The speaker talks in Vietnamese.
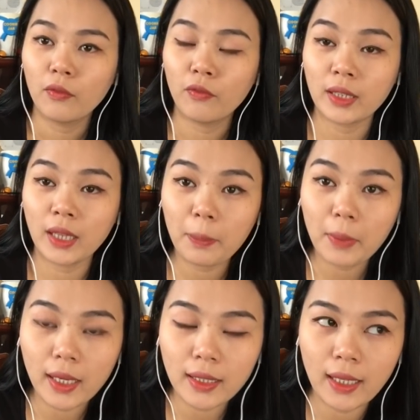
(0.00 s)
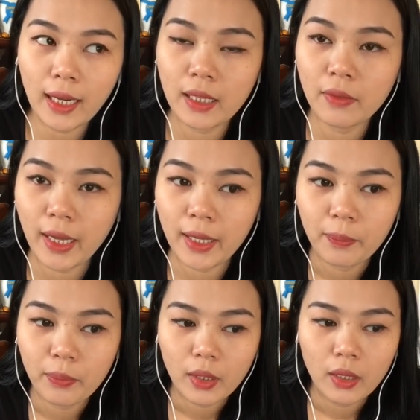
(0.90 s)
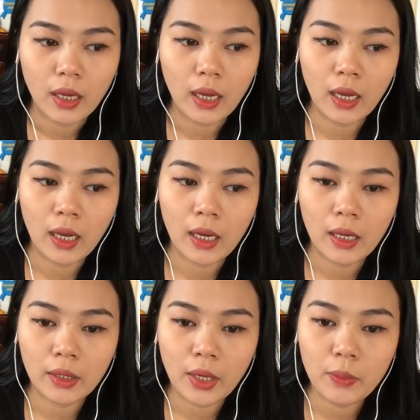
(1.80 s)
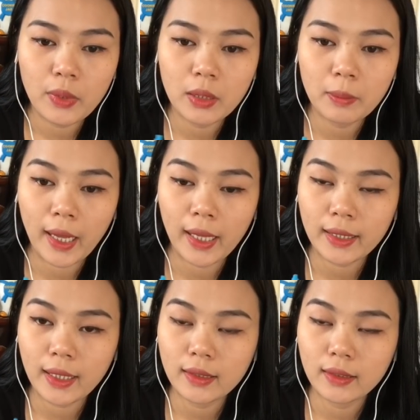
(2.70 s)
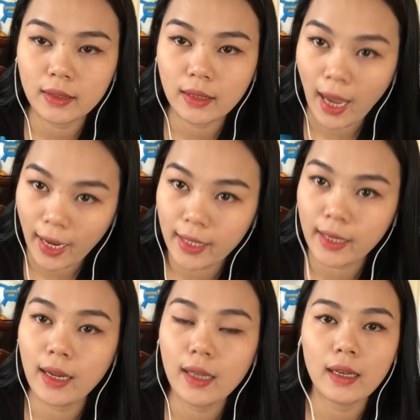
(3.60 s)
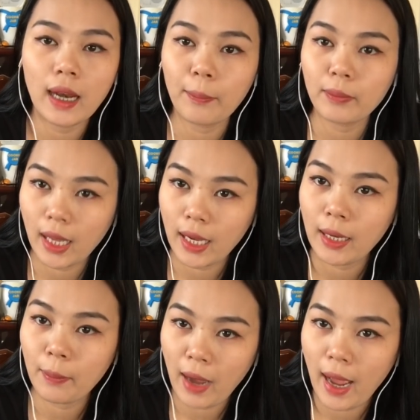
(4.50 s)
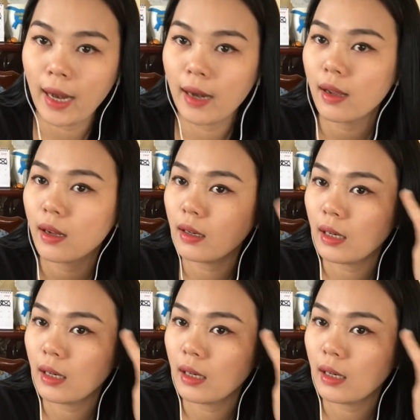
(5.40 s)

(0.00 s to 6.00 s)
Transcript: Và tiếp đến nữa là như vậy, à, nếu như mà cái người thầy đó, làm thầy làm bà đó,